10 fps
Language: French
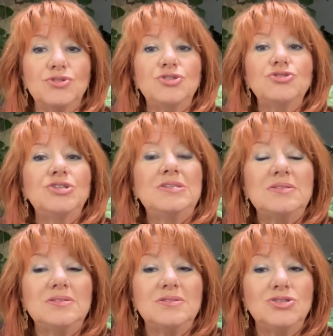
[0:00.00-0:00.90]

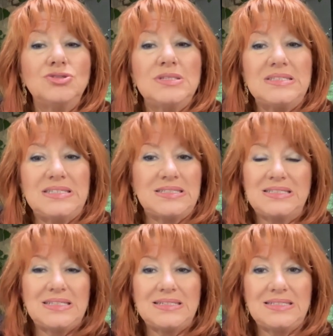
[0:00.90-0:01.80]

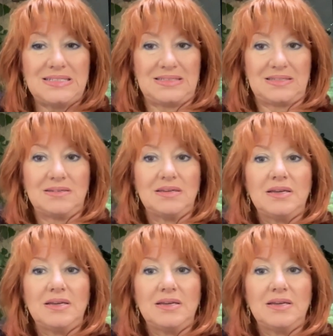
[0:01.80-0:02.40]
d'inédite,